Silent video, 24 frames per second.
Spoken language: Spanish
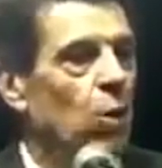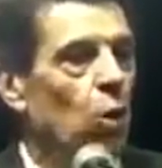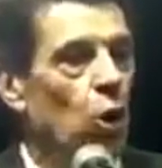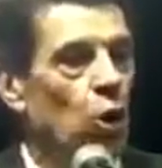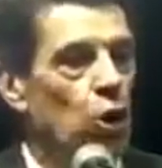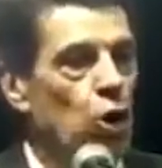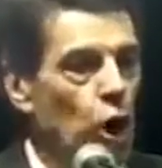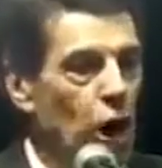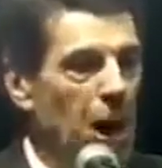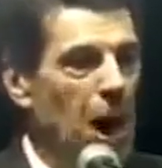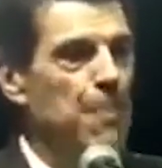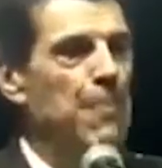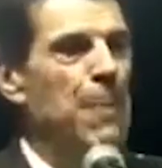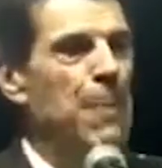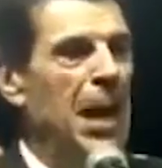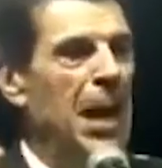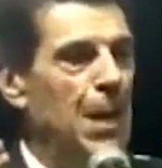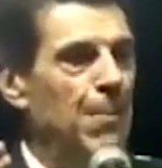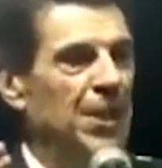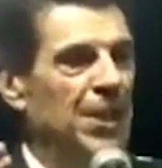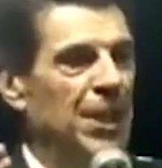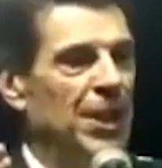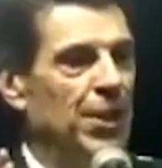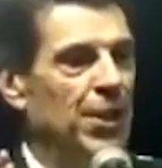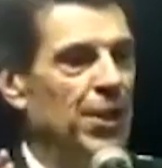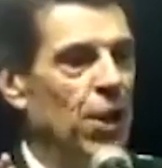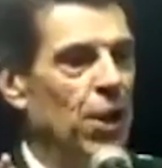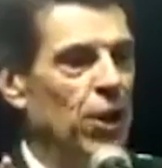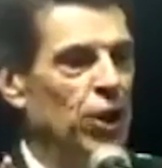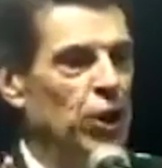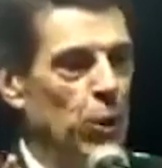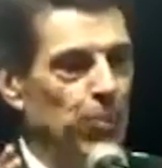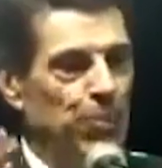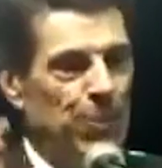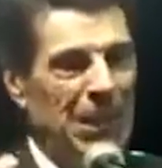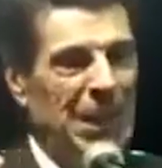Oyó la palabra de
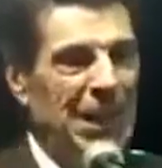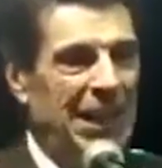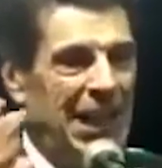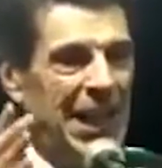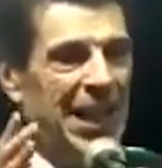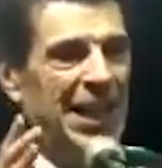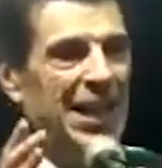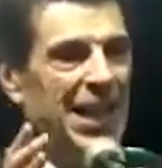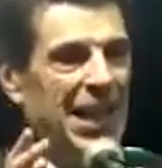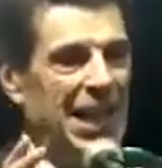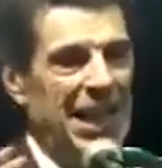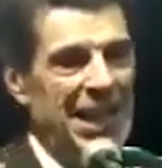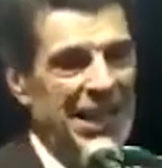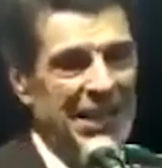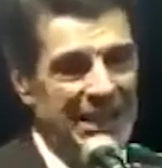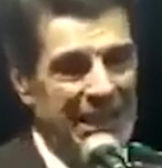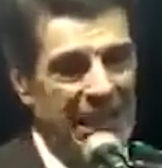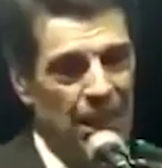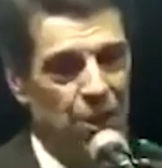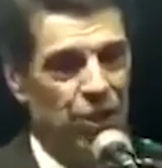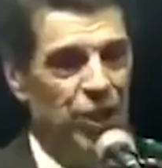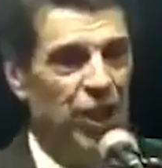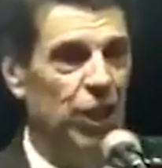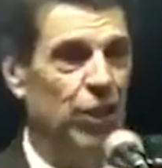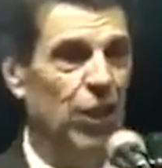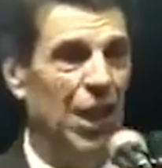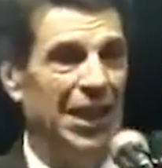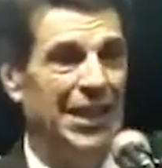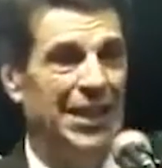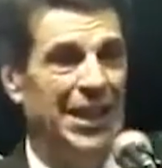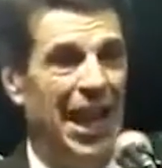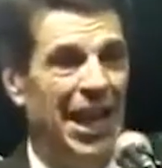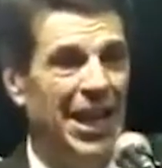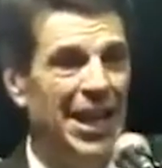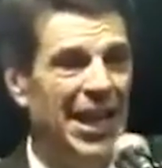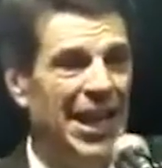Dios, lo prediqué en inglés, traducido
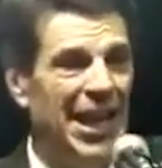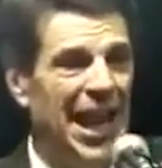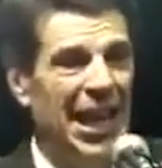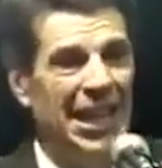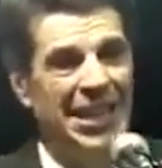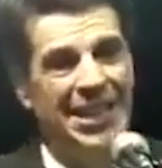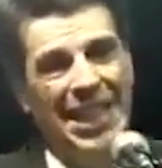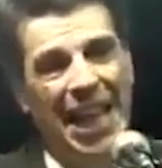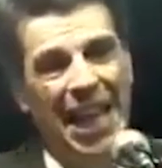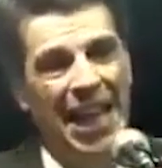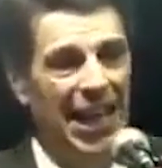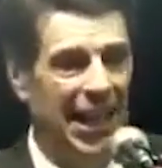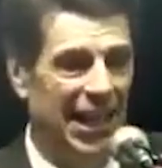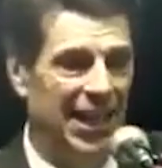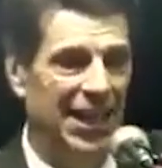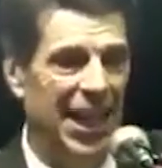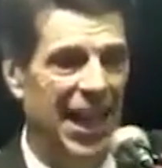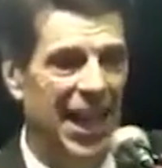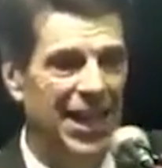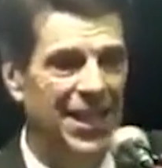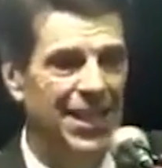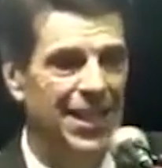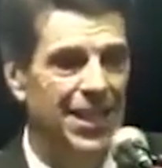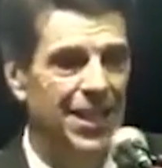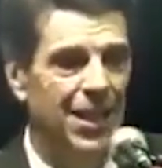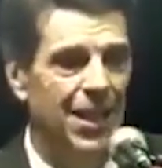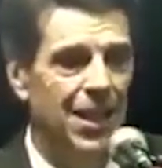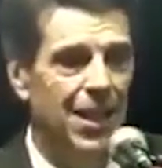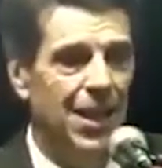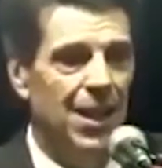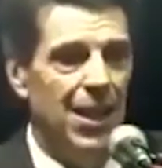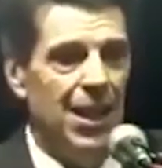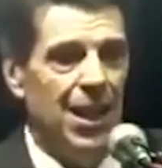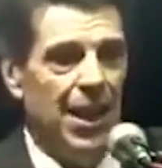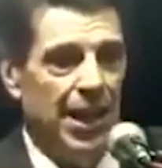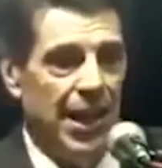al taí, al tailandés,
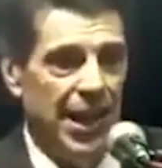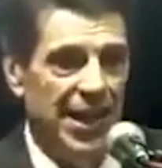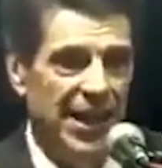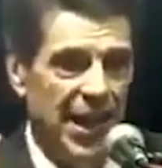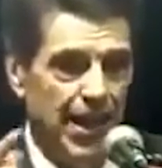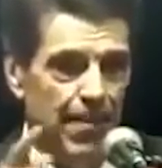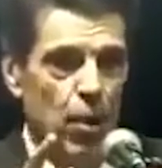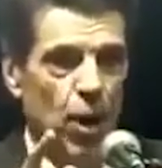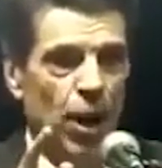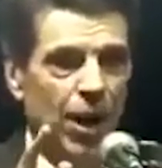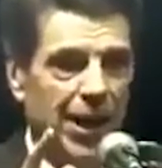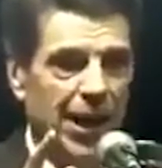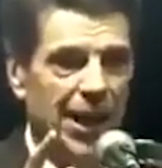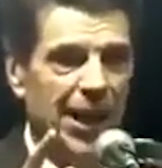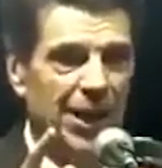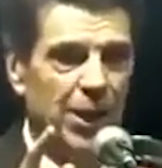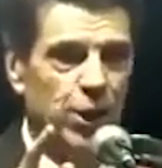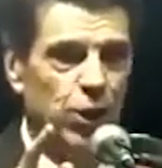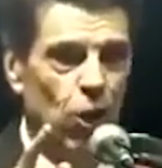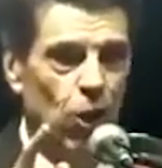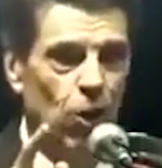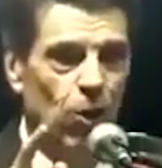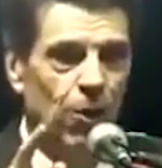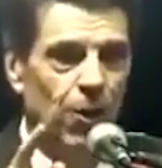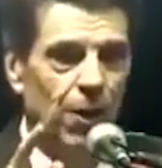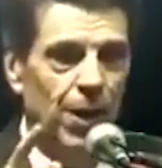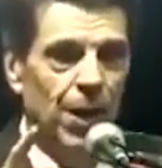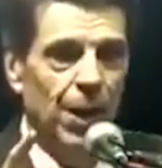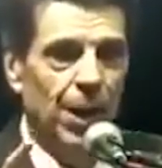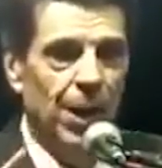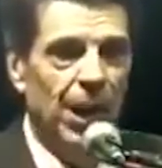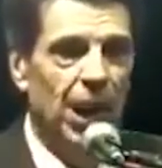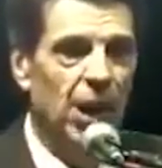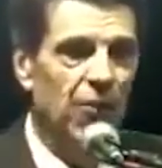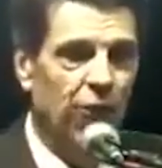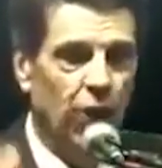recibió a Cristo
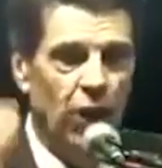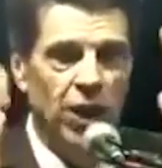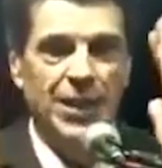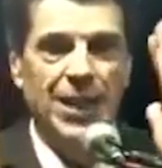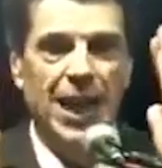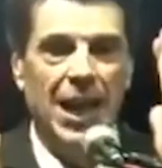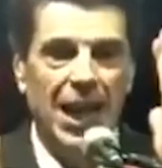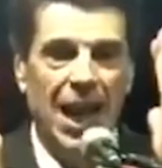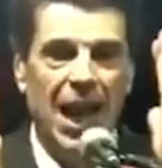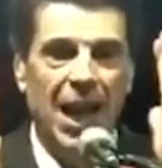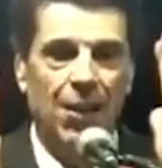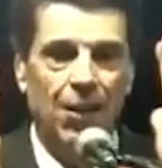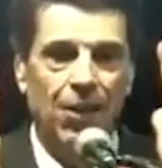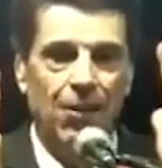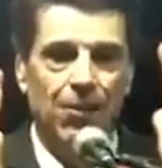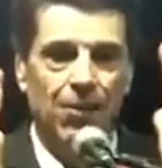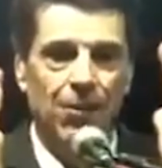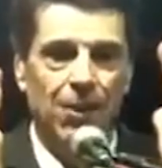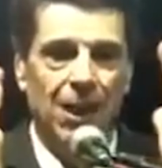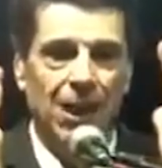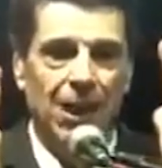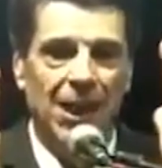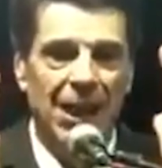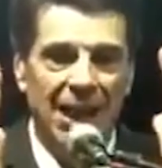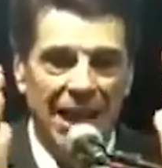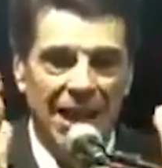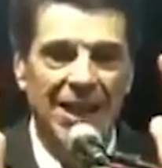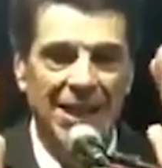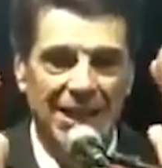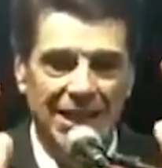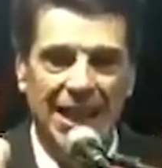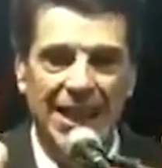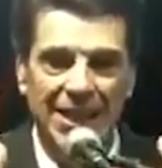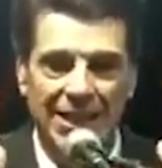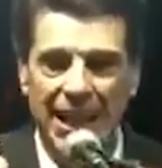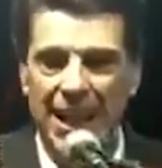y fue sanado
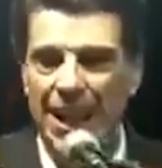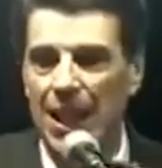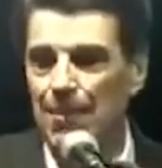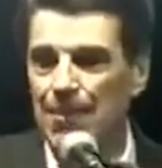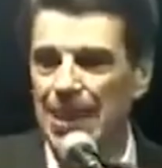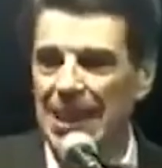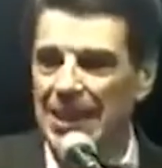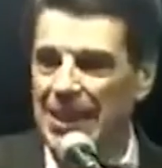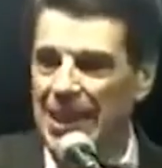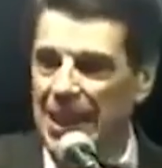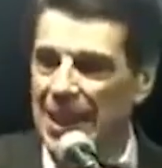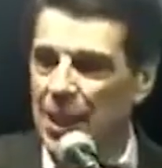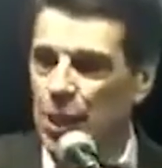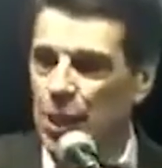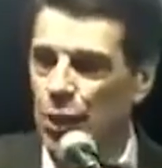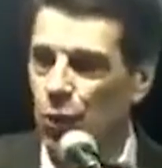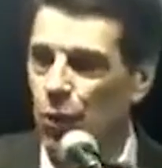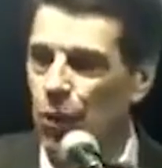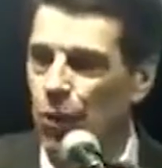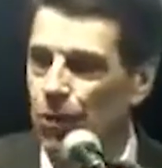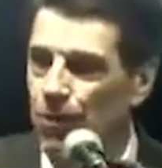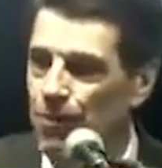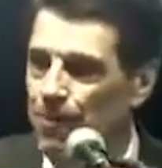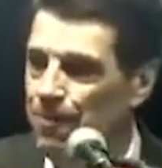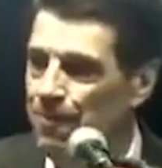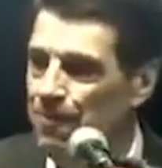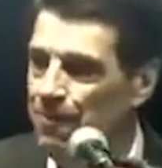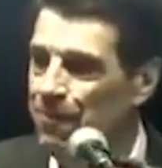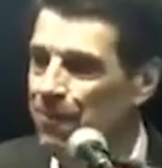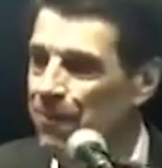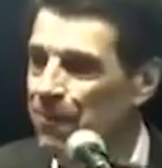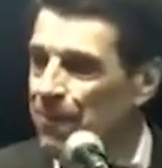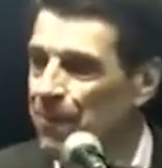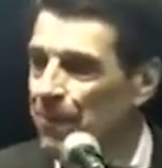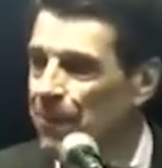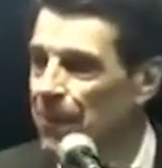instantáneamente de su ojo.
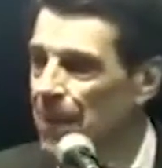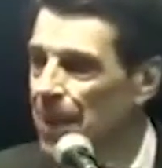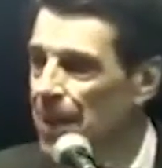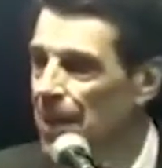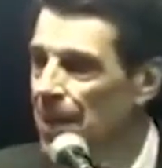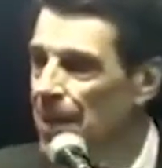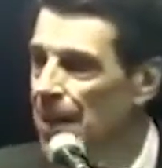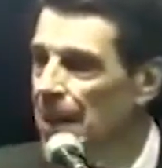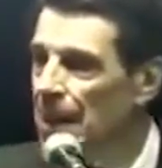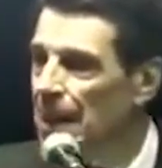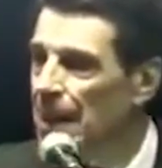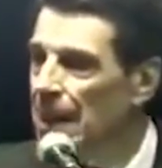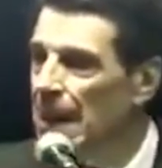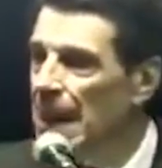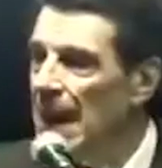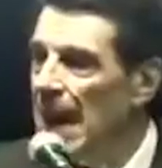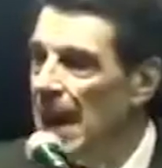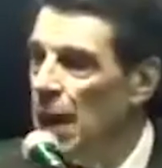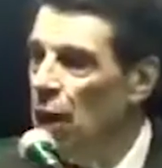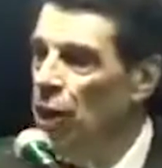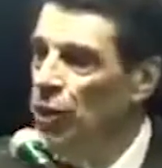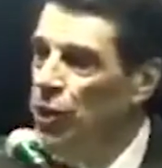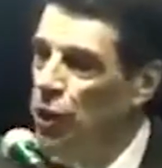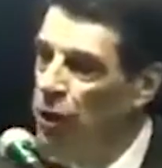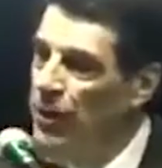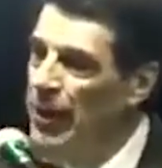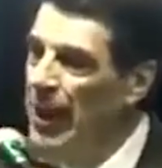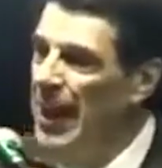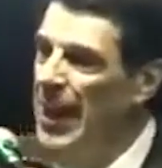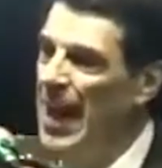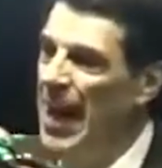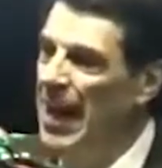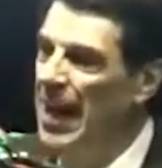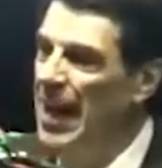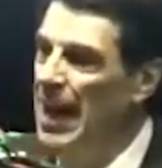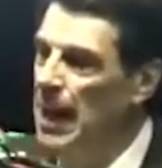El otro
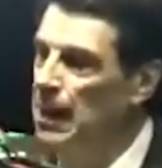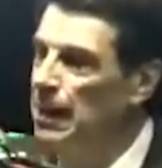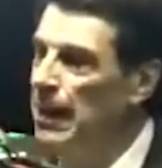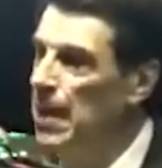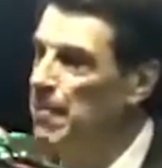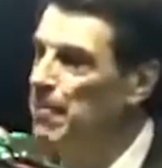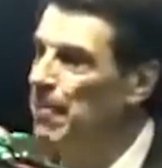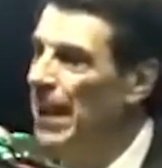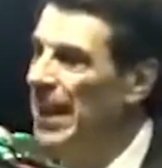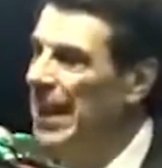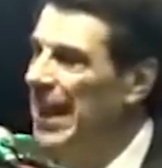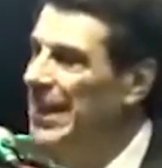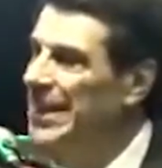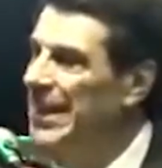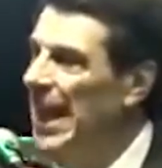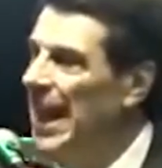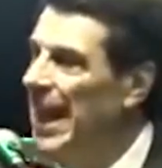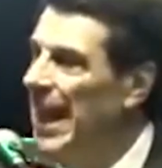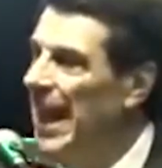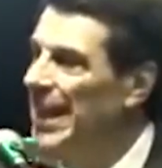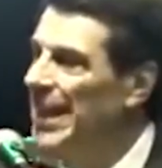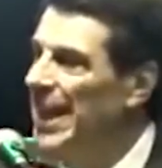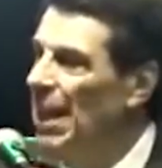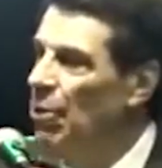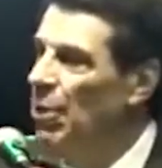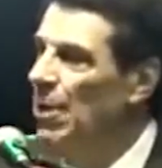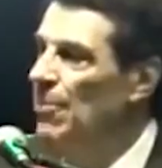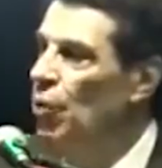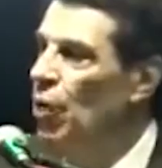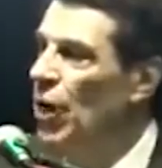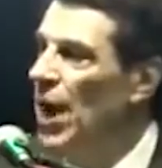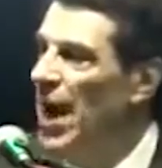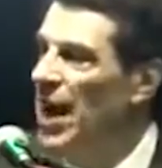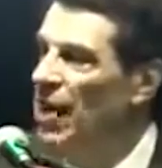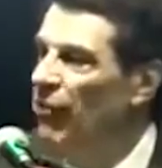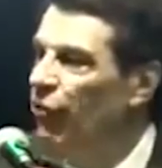día en la campana en Tailandia una
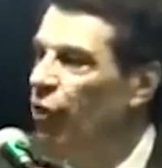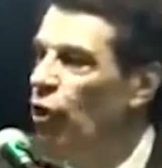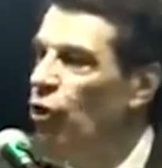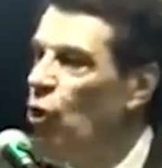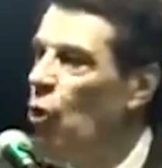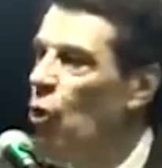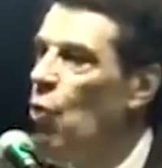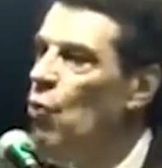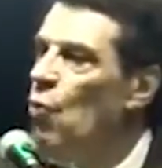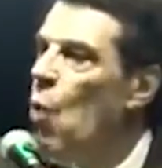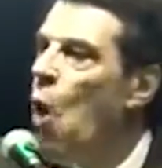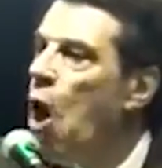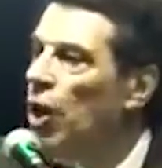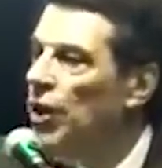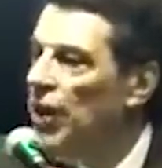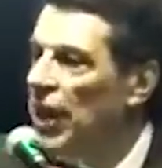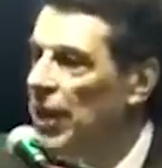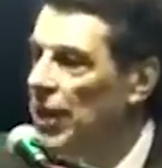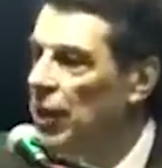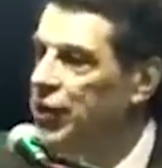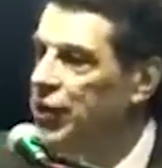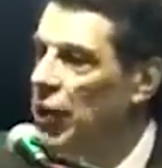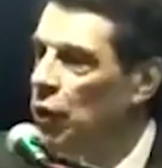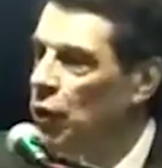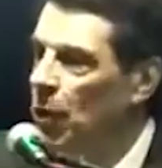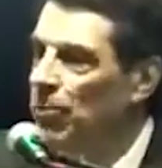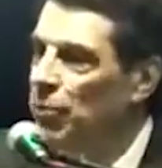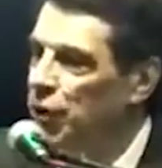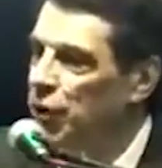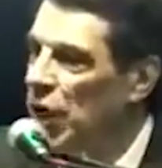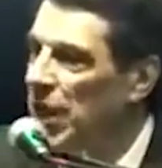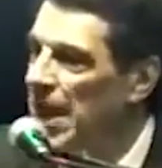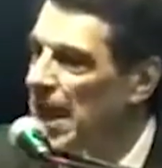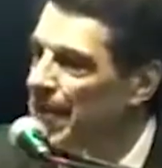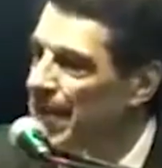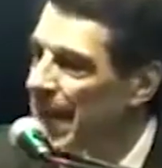mujer fue con un oca, no sé
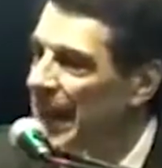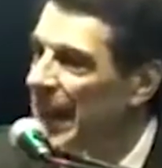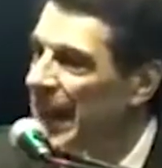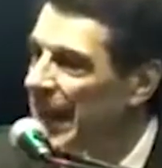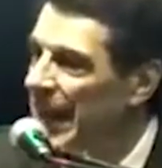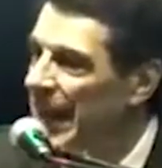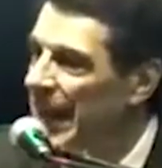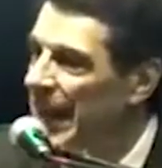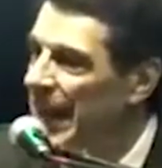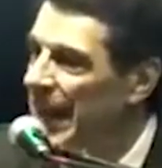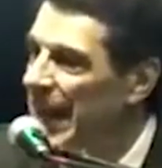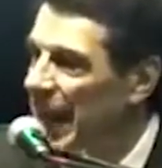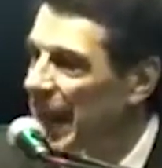cómo se llama aquí en